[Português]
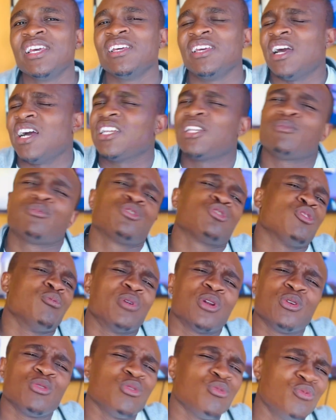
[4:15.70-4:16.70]
Até pode comprar
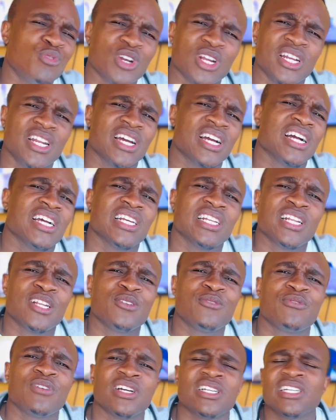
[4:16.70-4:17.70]
algum fora da caixa, tanto
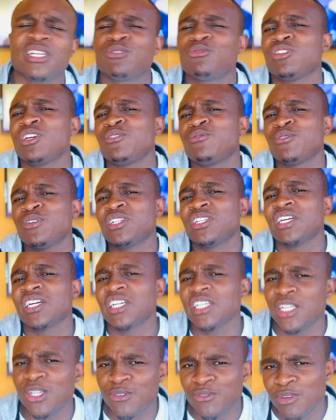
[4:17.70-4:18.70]
faz, aí que os iPhones na
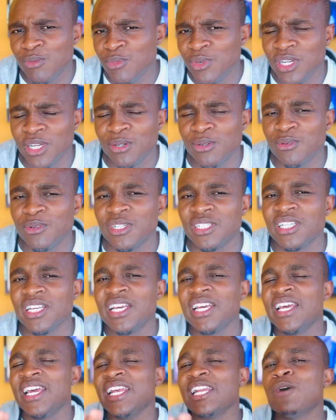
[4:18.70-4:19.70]
caixa não vê muita coisa.
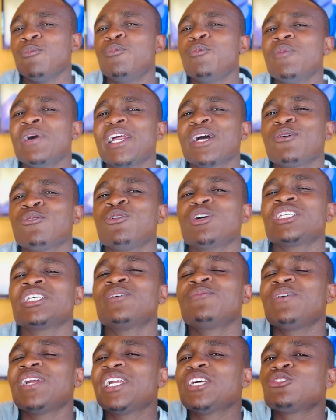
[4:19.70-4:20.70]
Então a primeira coisa, vamos
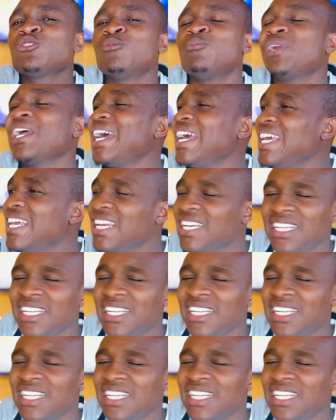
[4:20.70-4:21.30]
falar sobre a ilha